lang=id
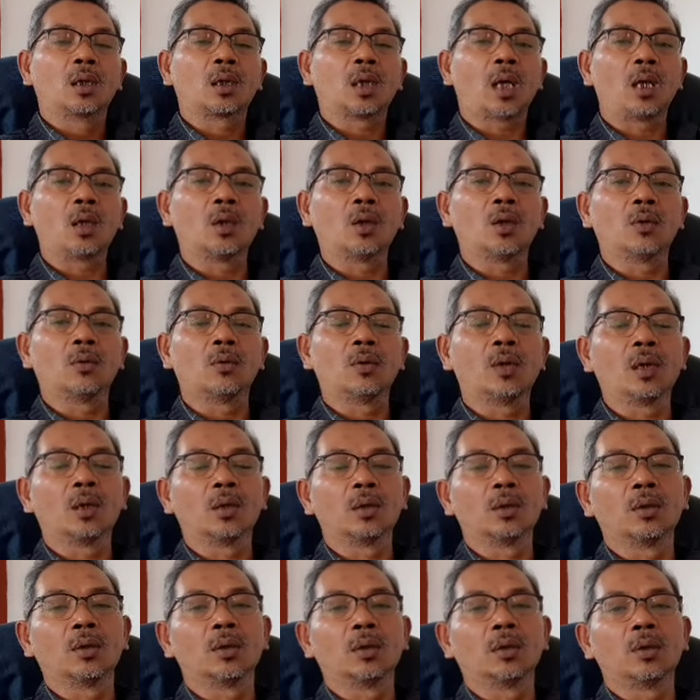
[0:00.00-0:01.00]
kalau wong
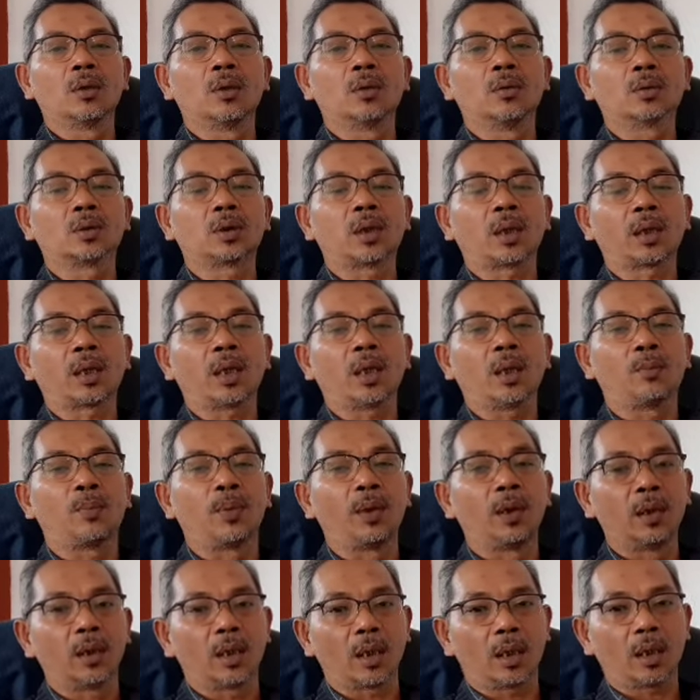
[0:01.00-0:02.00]
uteknya
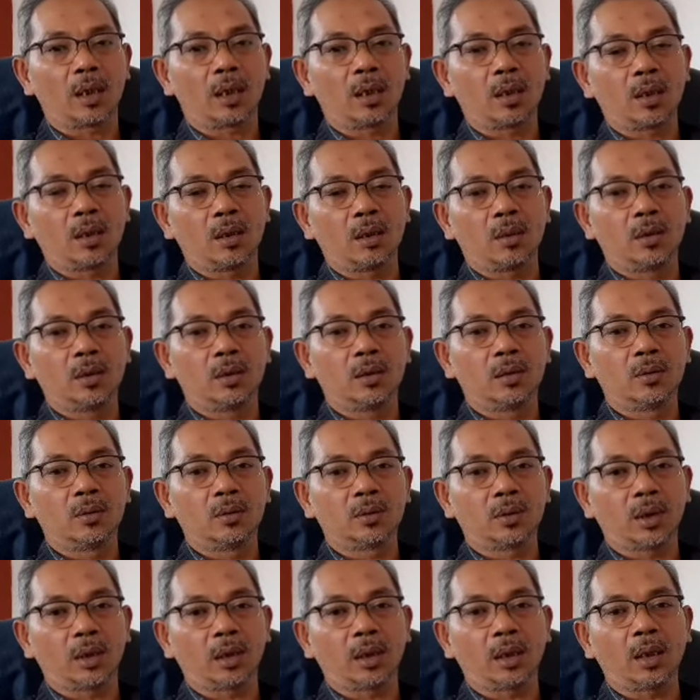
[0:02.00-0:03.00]
bener
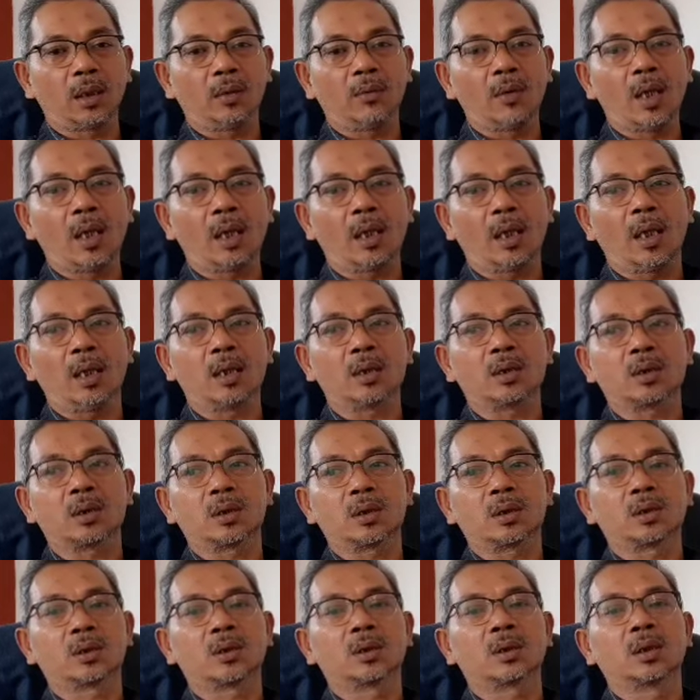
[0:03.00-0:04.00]
uteknya
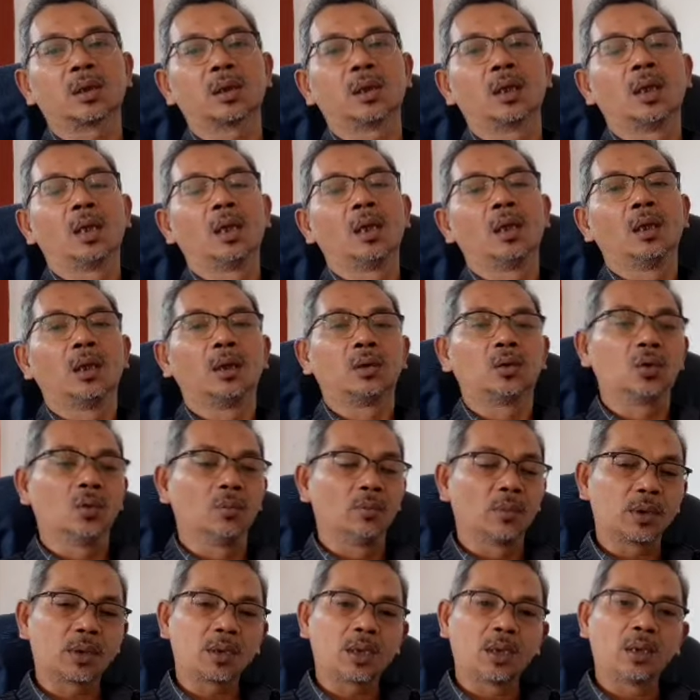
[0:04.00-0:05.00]
waras itu
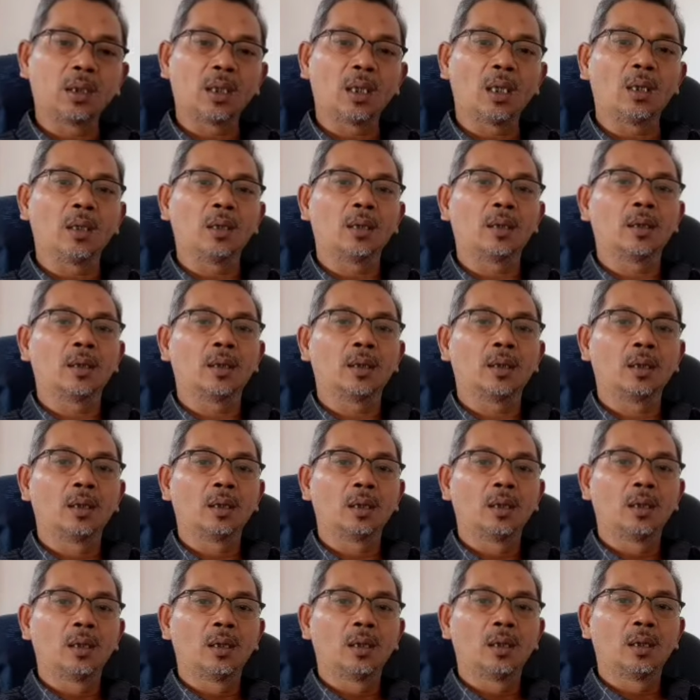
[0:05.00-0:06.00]
mestinya
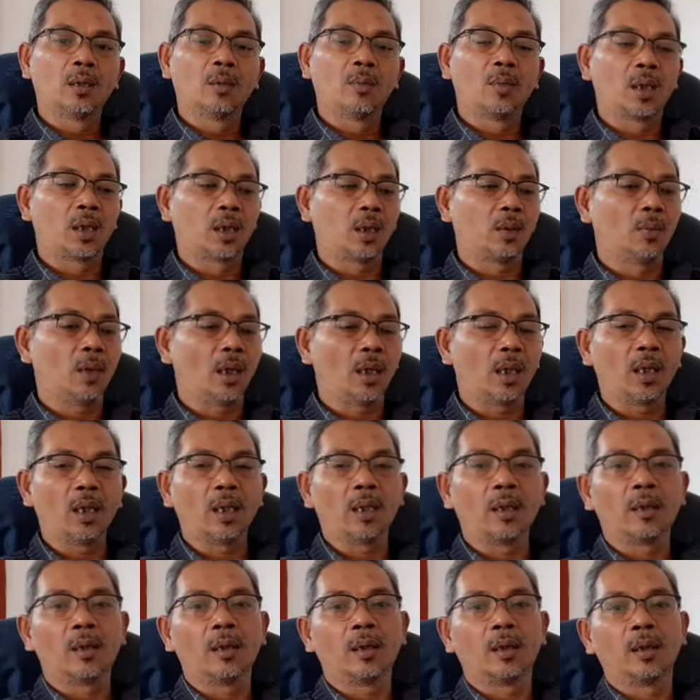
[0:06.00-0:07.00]

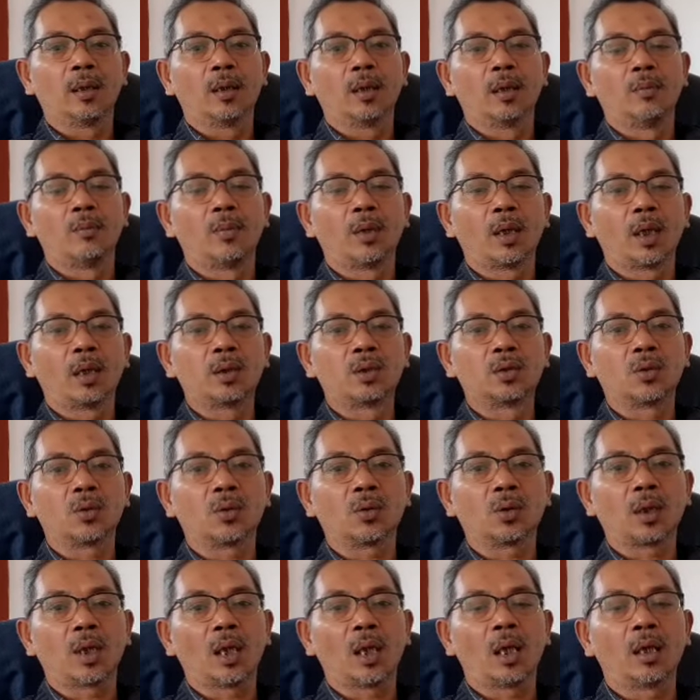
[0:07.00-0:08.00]
bagaimana
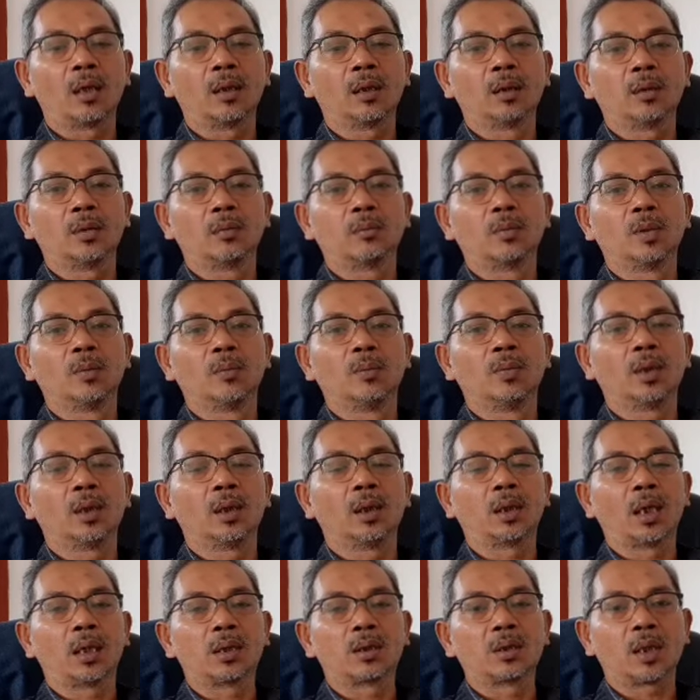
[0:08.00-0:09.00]
menganjurkan
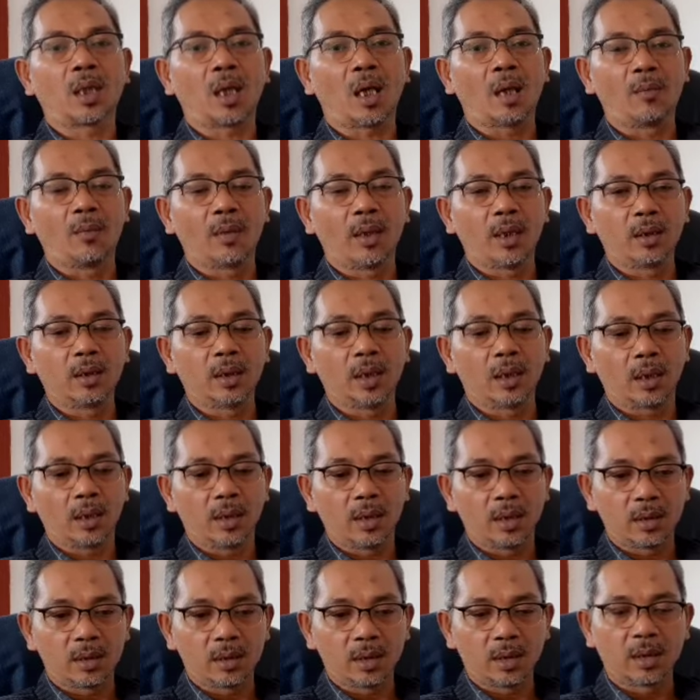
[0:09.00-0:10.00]
memberikan ceramah yang
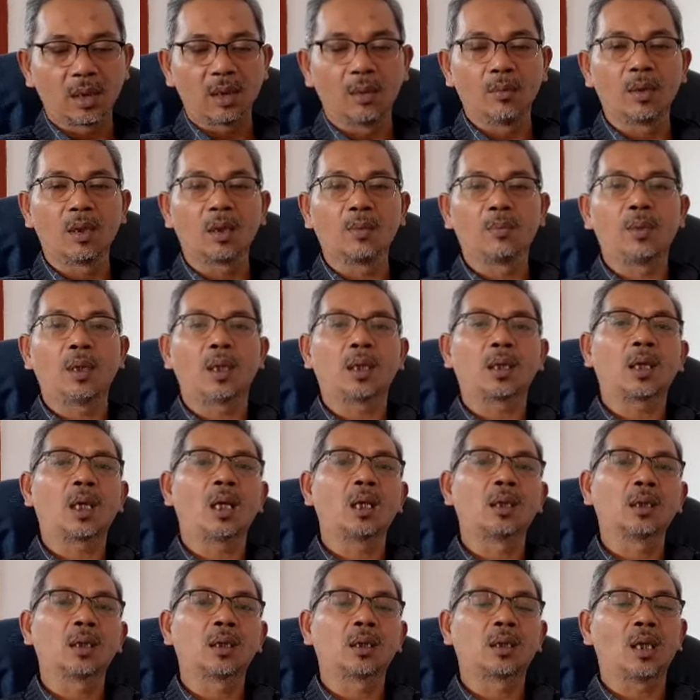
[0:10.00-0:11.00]
isinya
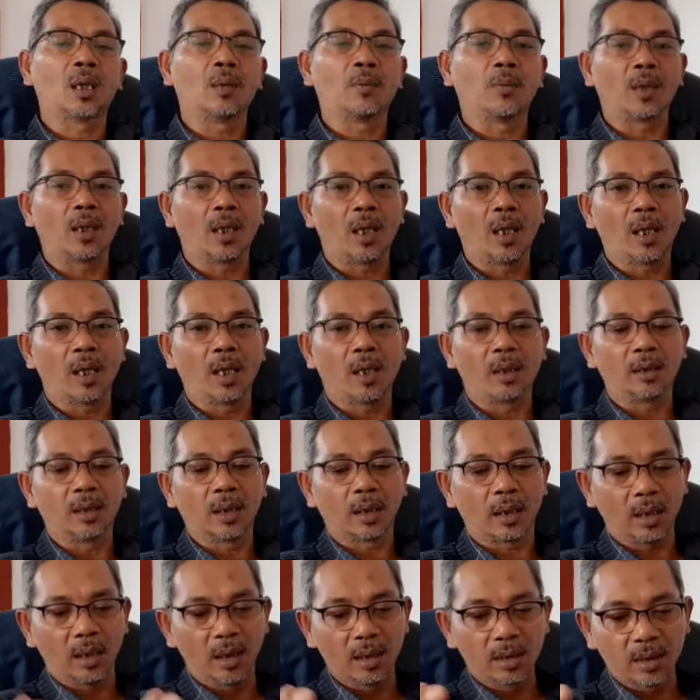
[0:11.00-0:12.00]
menebarkan kedamaian
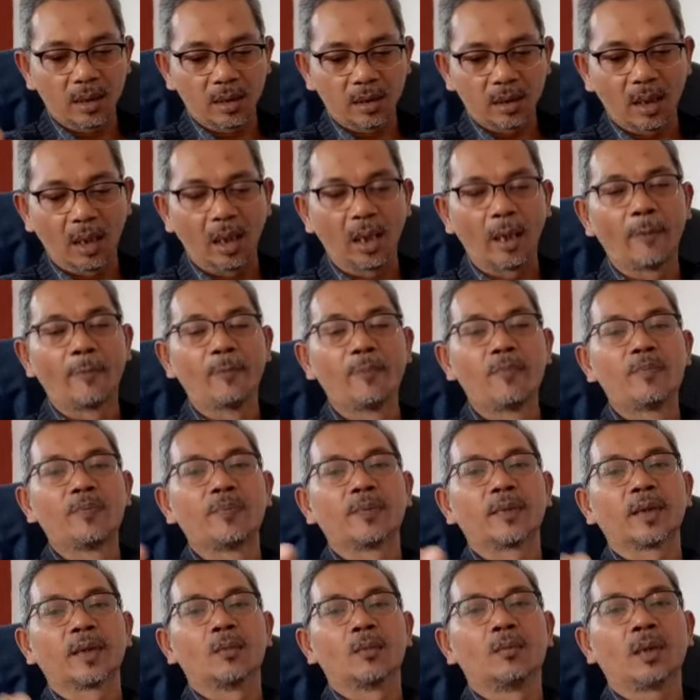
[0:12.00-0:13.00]
yang isinya
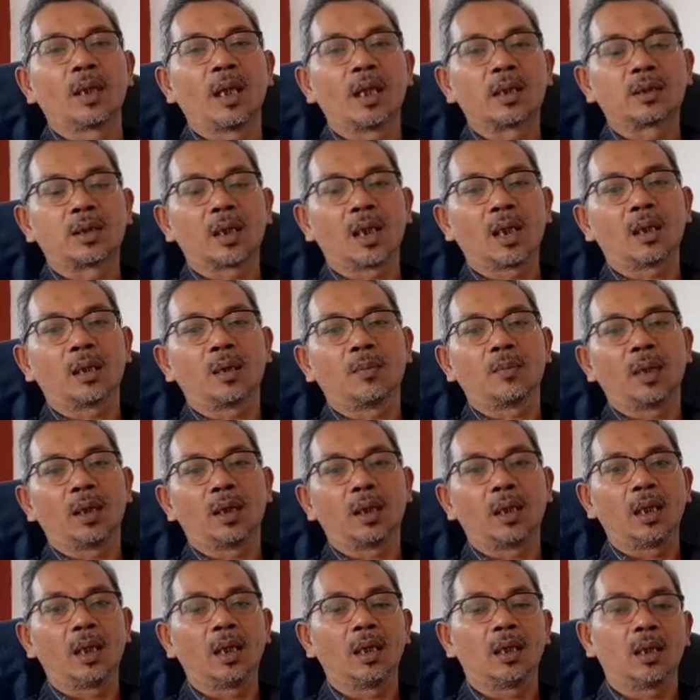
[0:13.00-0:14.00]
mengajak
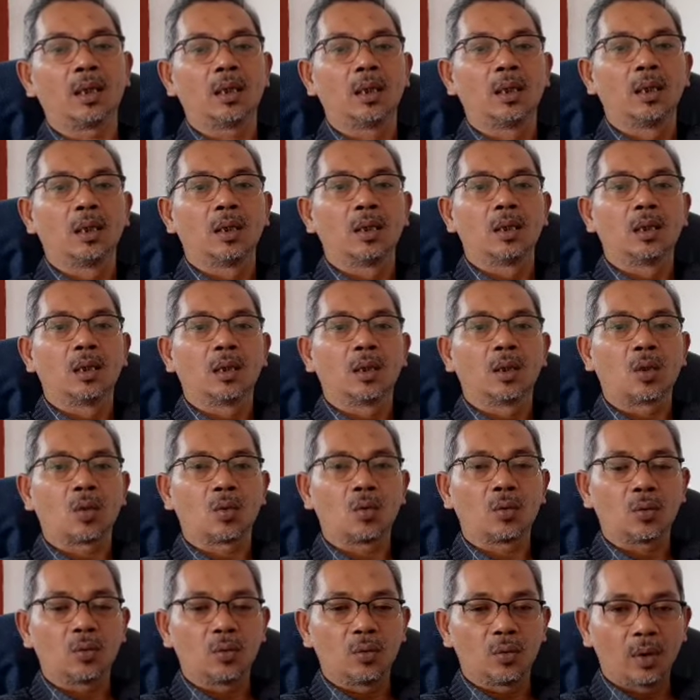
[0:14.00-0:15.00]
kepada
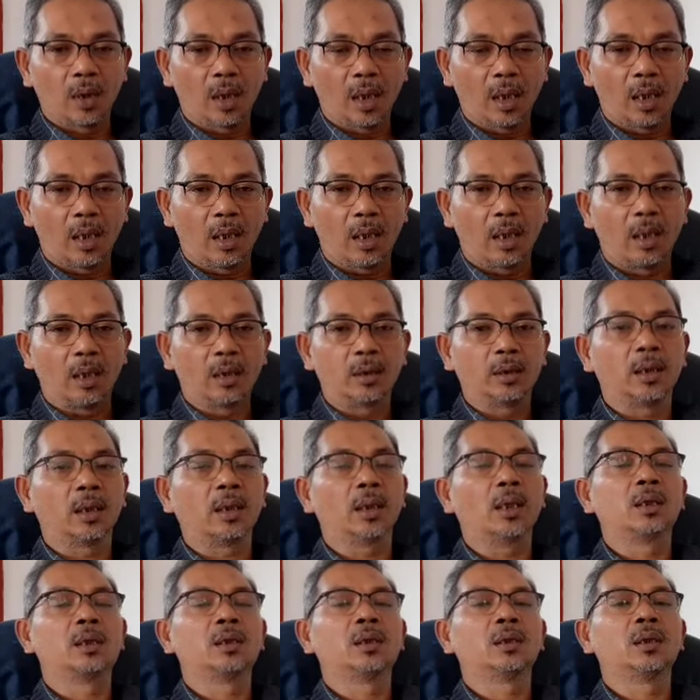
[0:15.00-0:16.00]
kerukunan yang
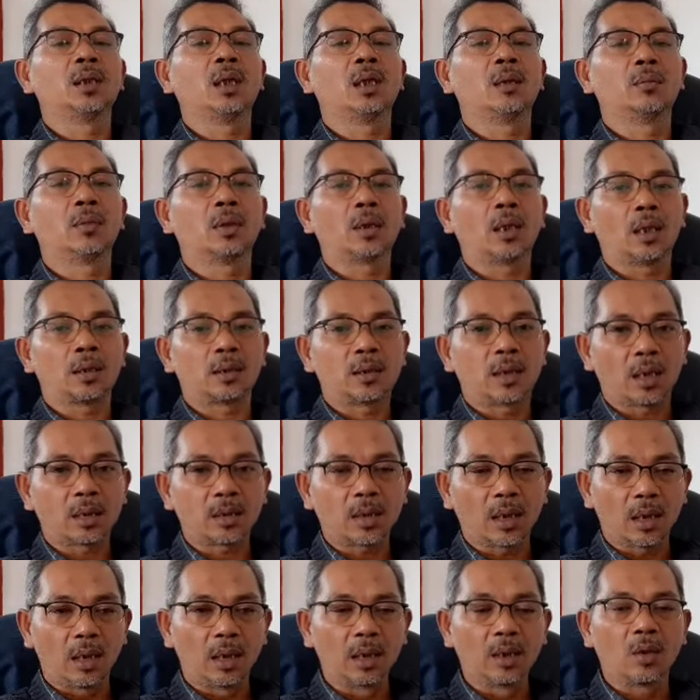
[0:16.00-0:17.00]
isinya mengajak
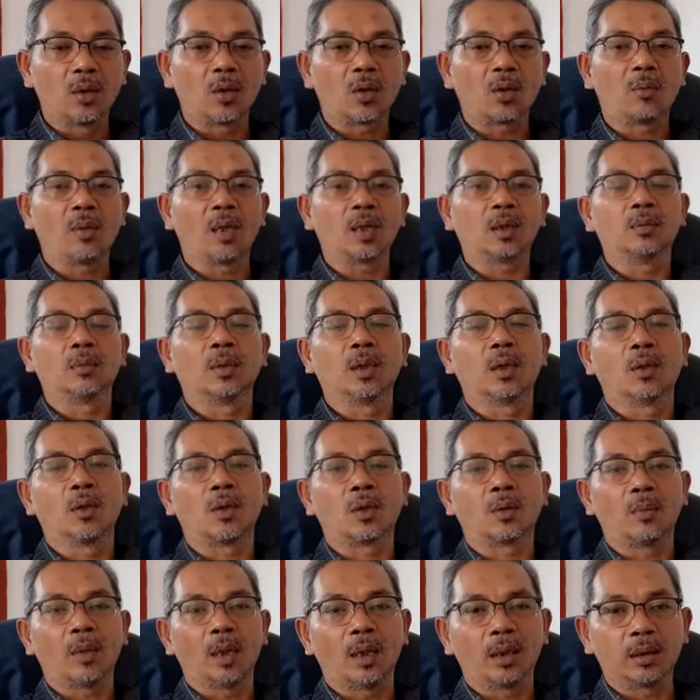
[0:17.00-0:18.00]
saling hormat
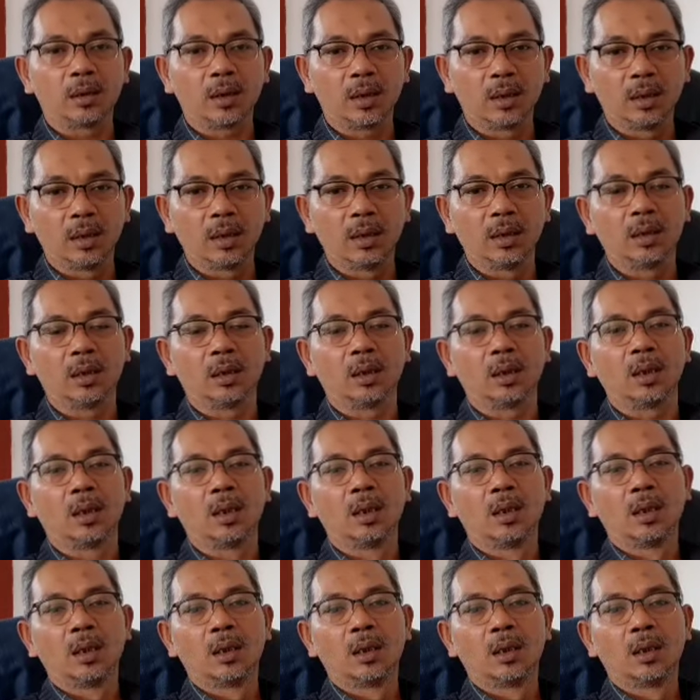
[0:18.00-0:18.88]
menghormati.